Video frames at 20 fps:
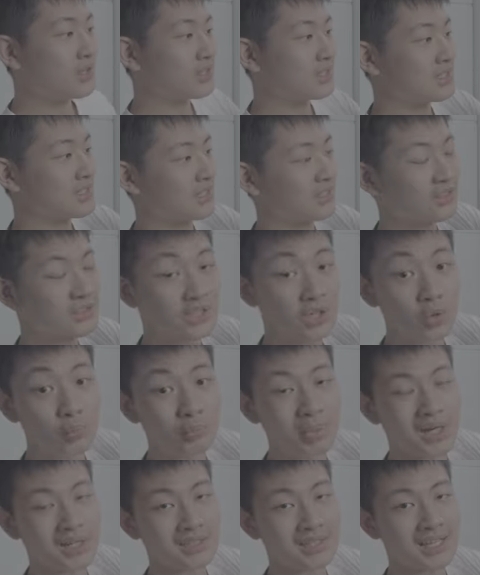小小
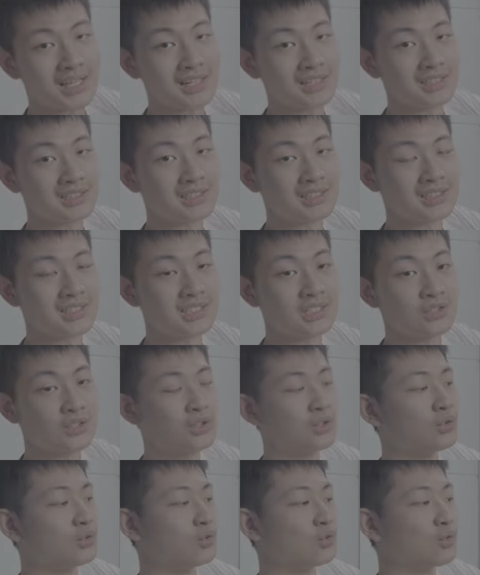绑带的设计，
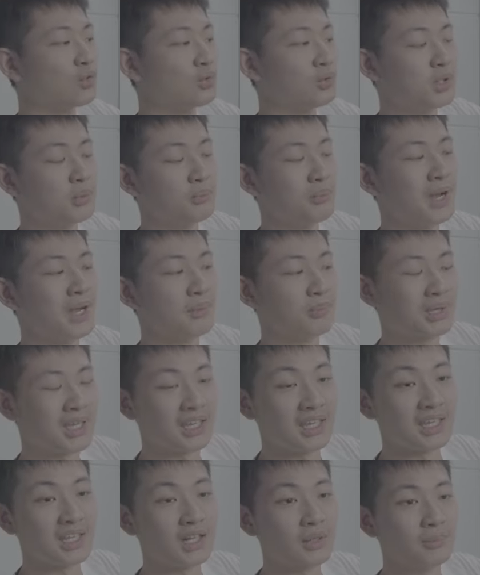就如果你买
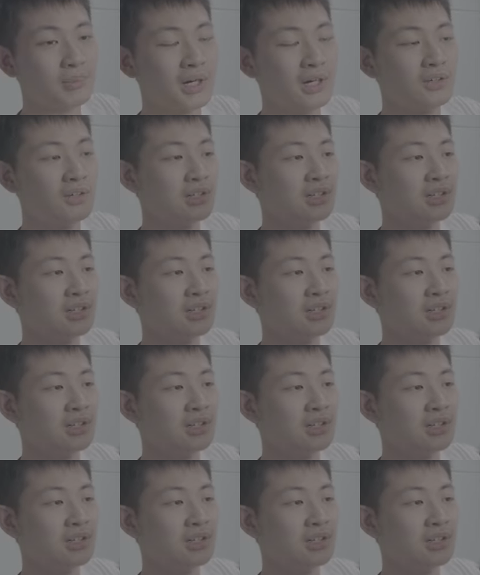便宜的包，